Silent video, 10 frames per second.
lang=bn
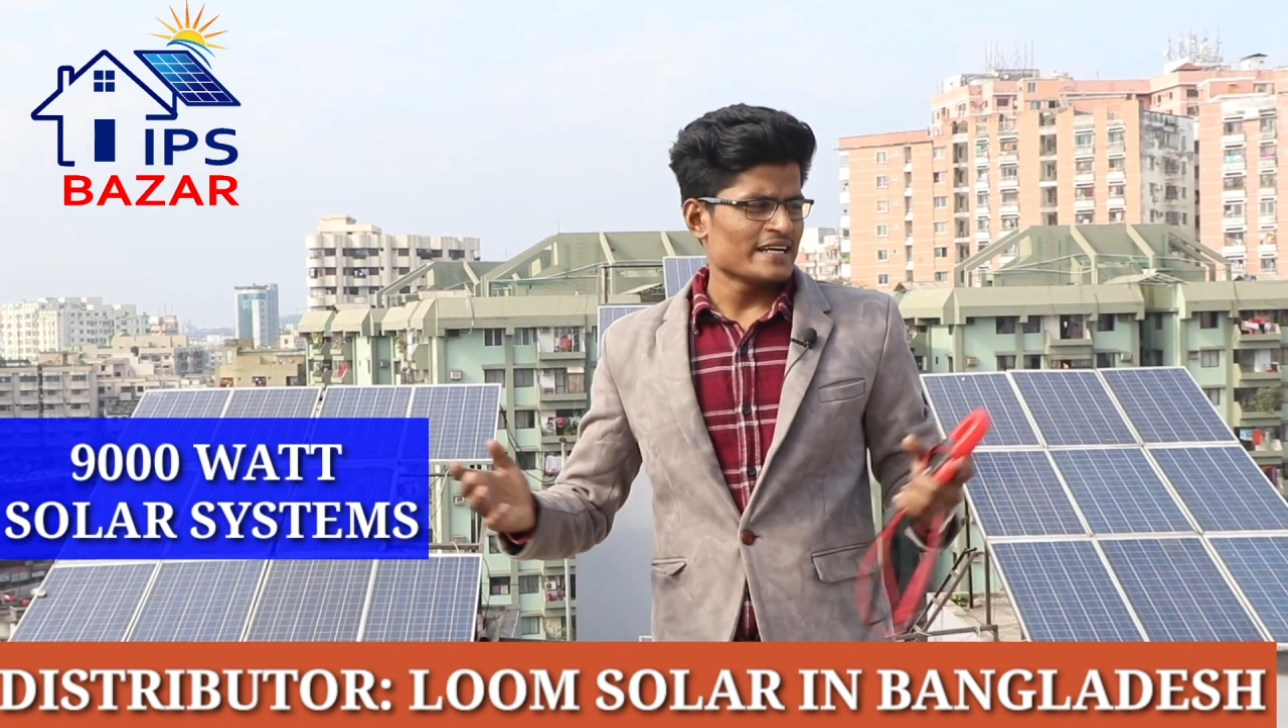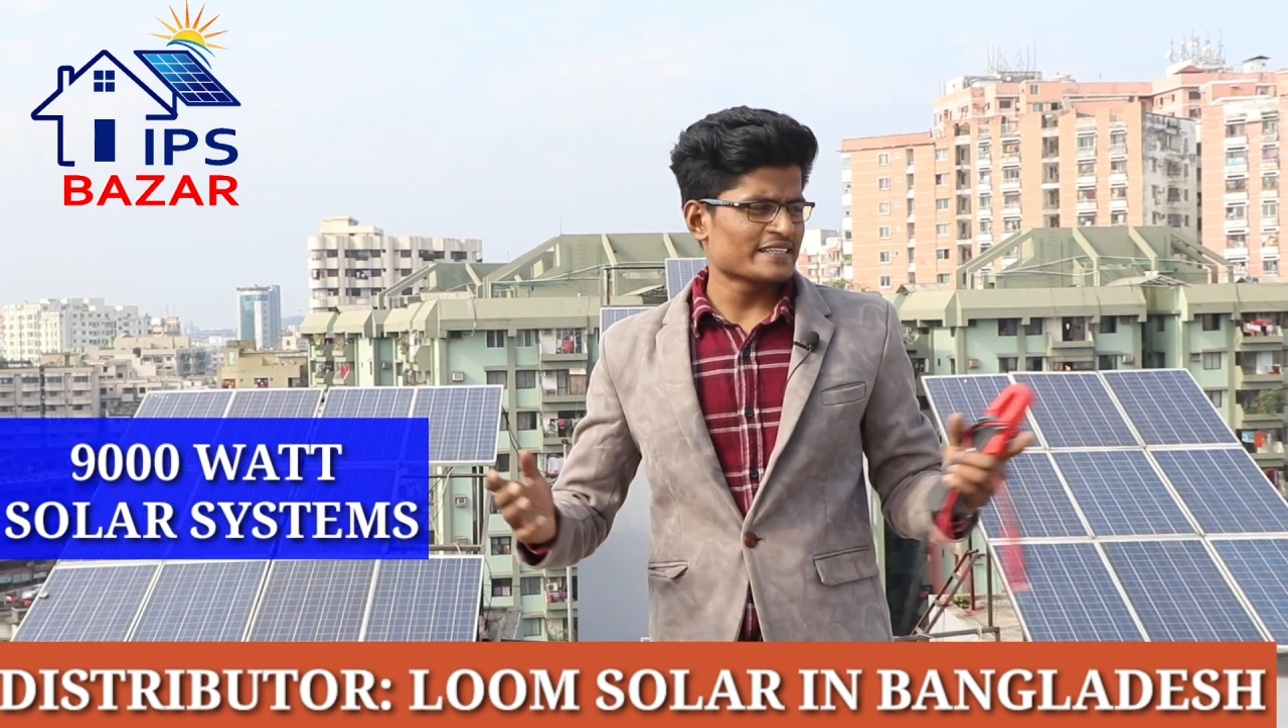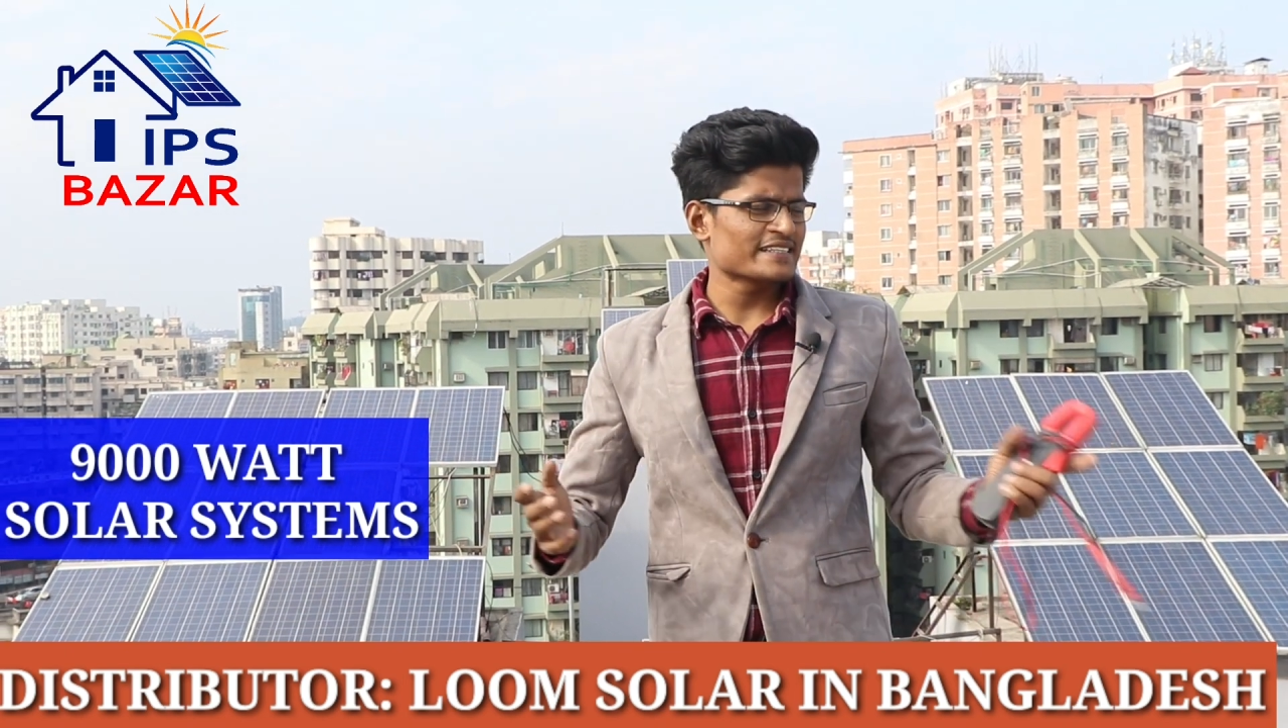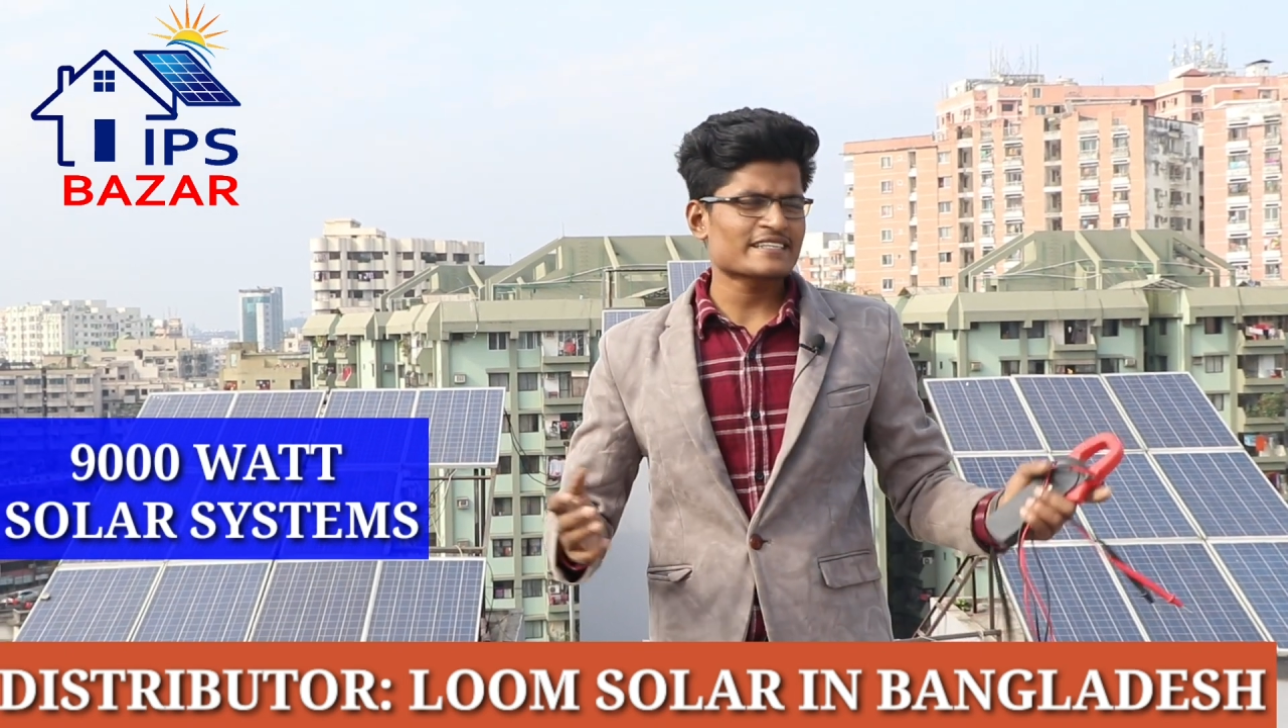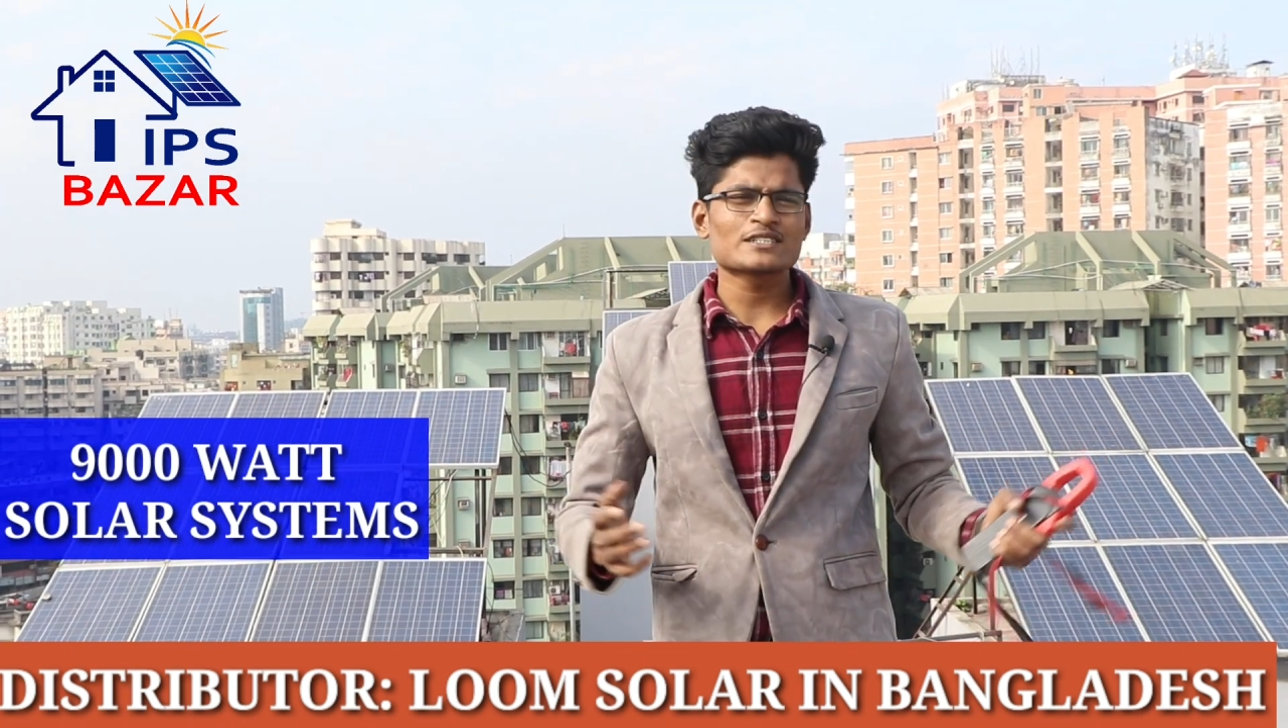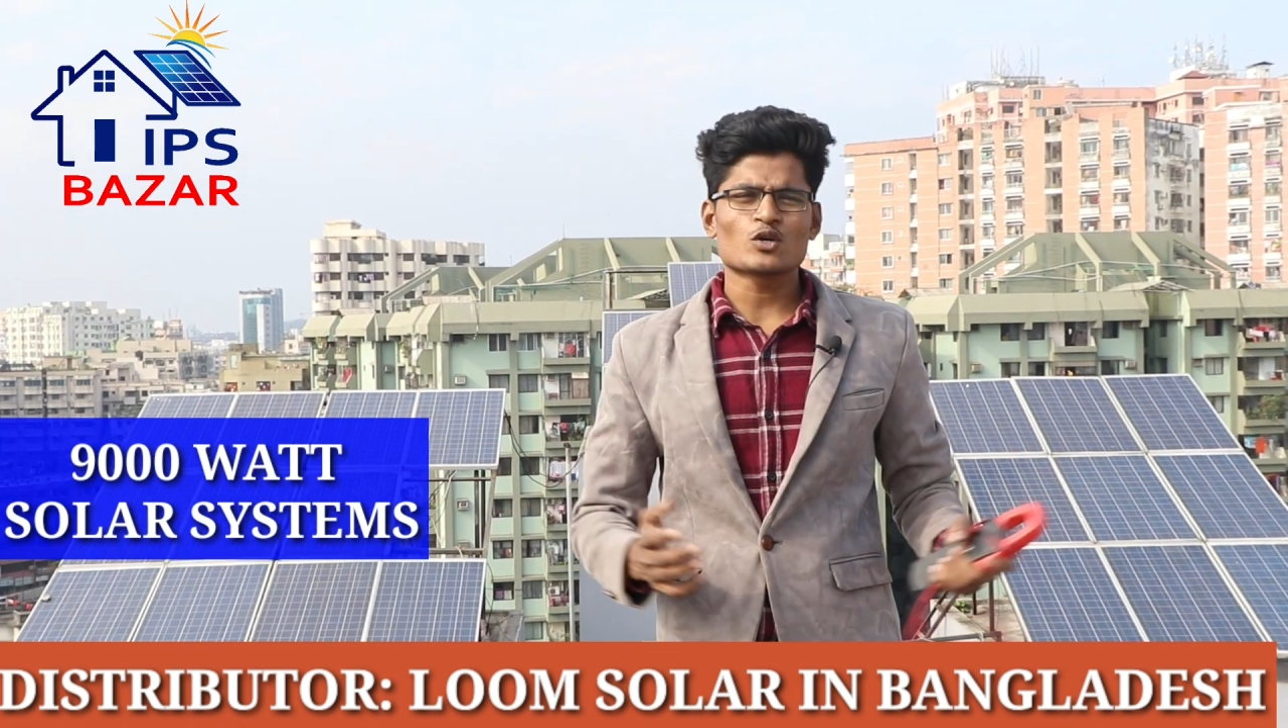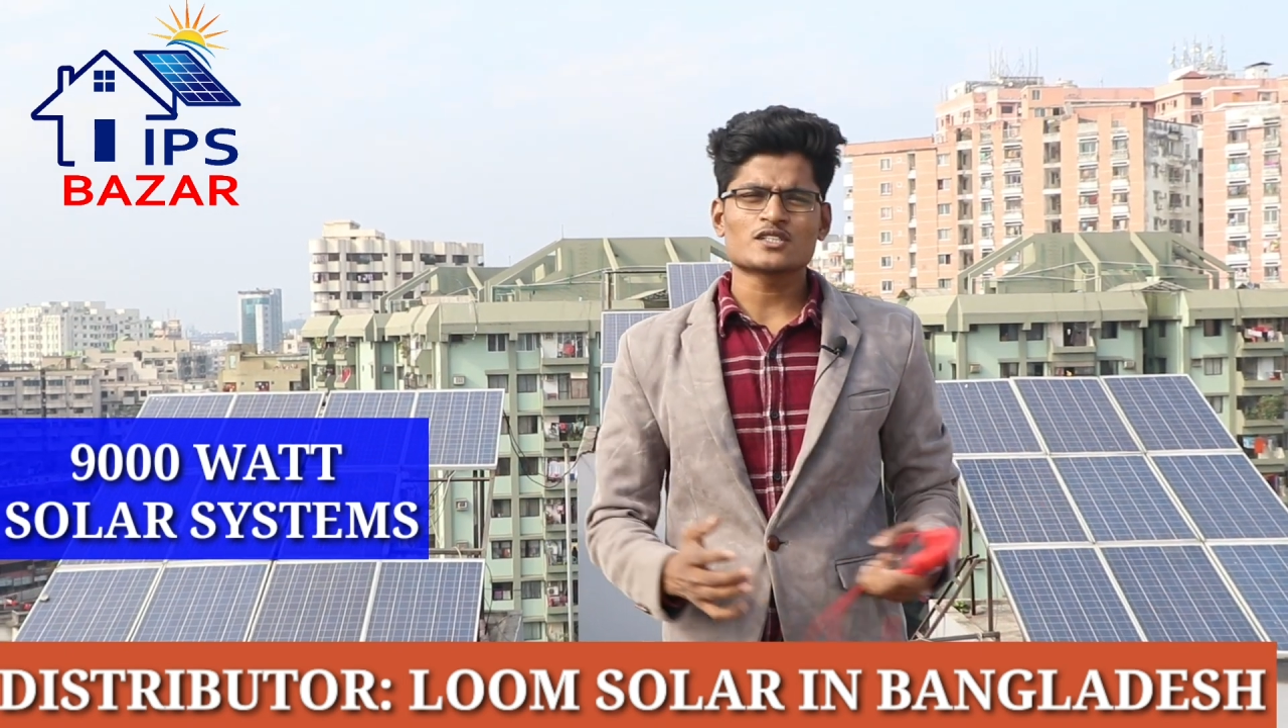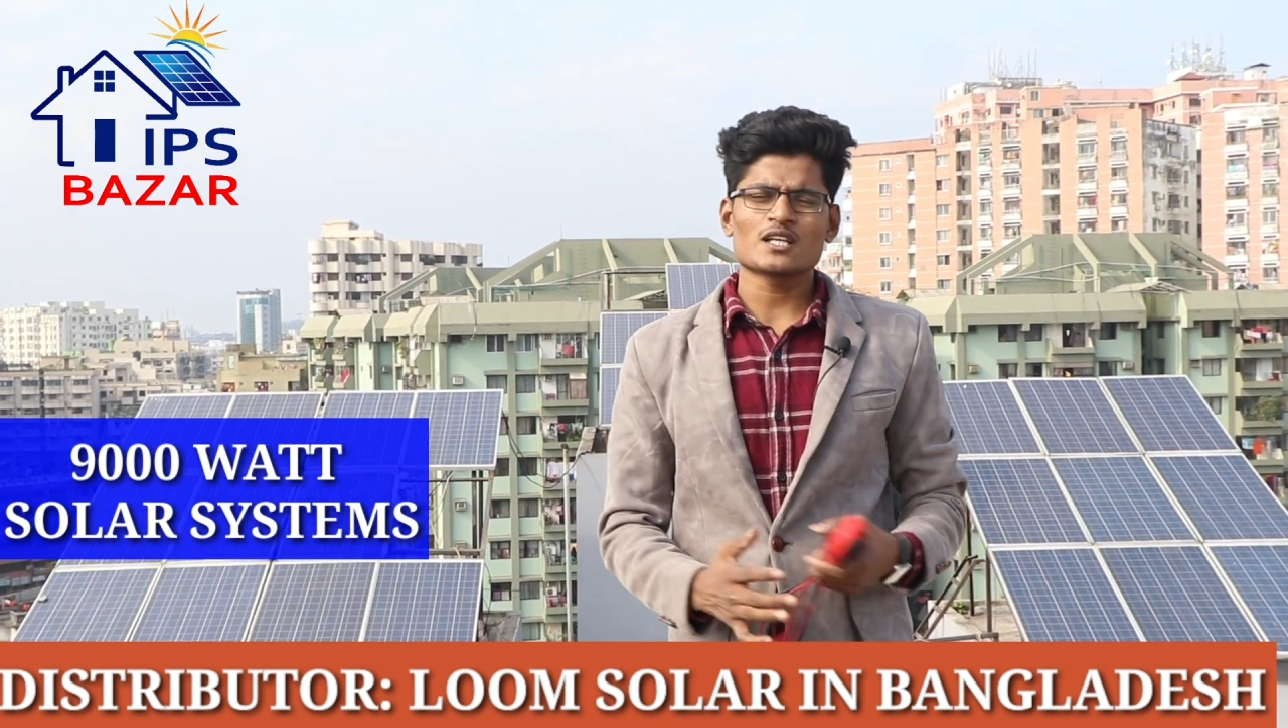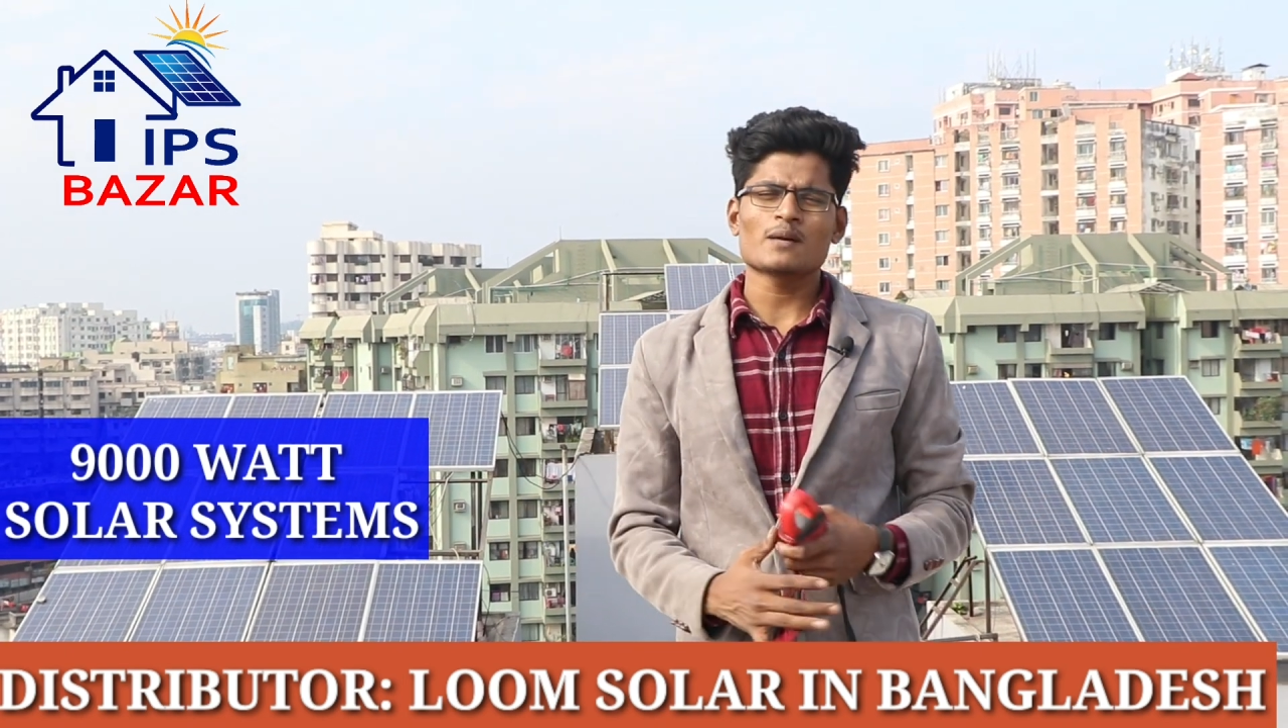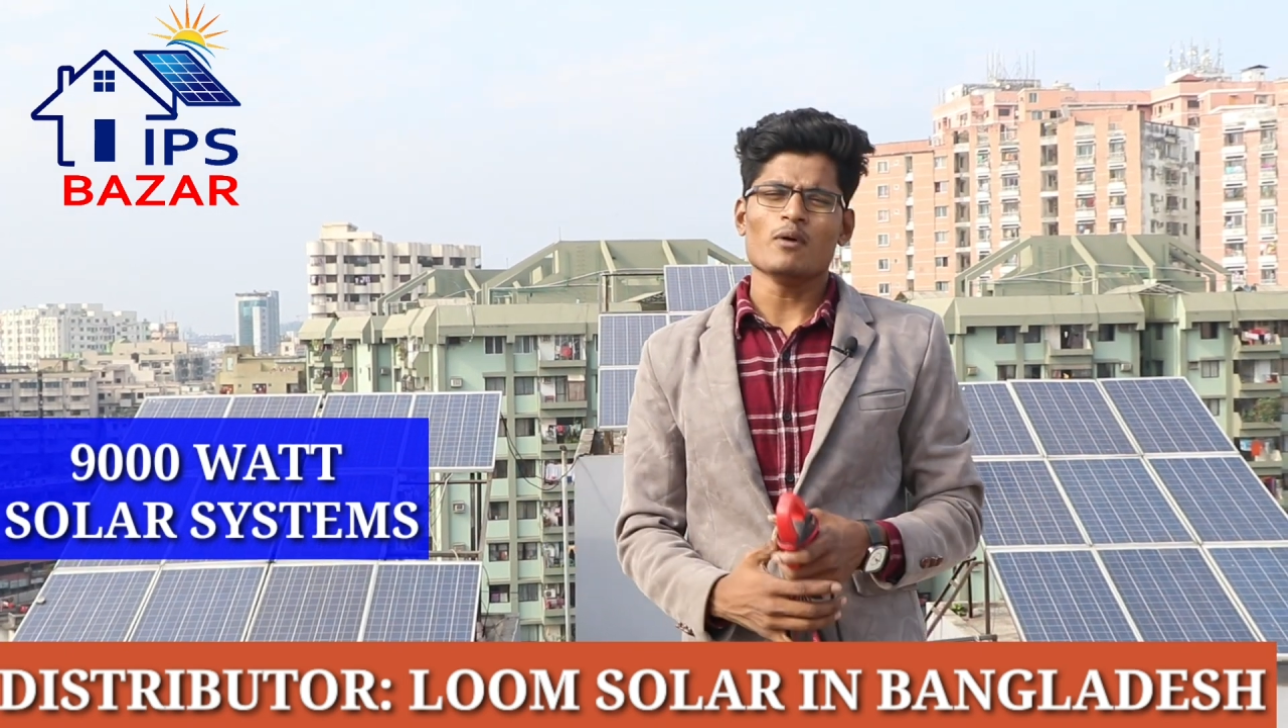এটি একটি
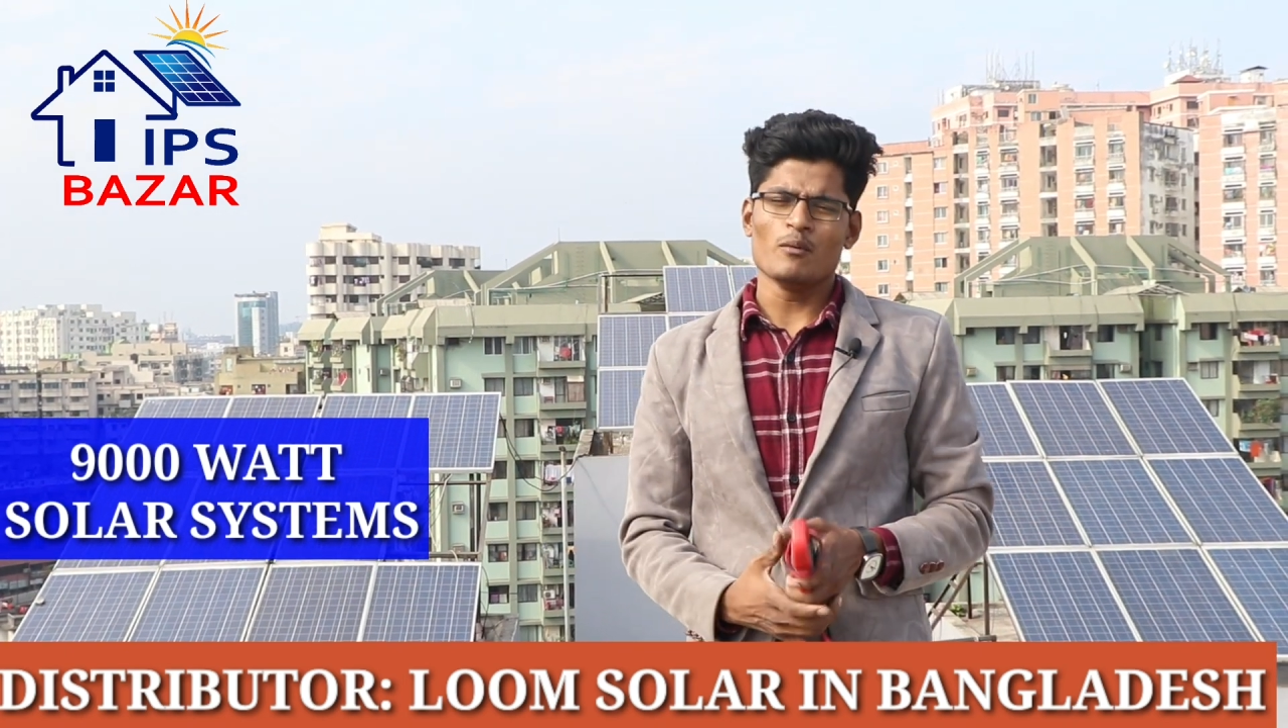নয়তলা